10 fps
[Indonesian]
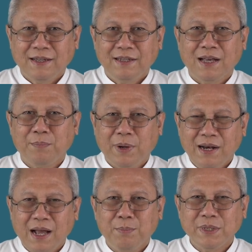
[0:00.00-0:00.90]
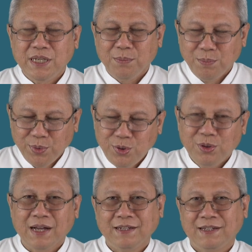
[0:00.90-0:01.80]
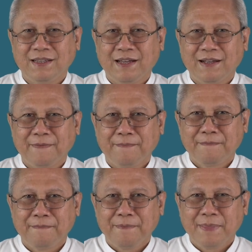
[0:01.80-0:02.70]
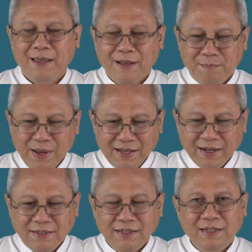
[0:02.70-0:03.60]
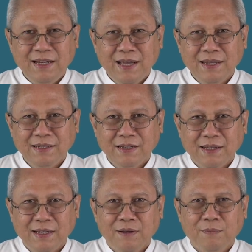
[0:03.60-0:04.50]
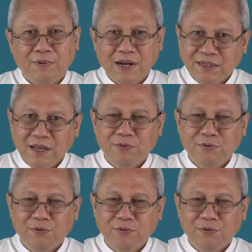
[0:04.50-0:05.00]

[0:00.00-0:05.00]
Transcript: yang pernah menyembuhkan kita. Maka kesedihan, rasa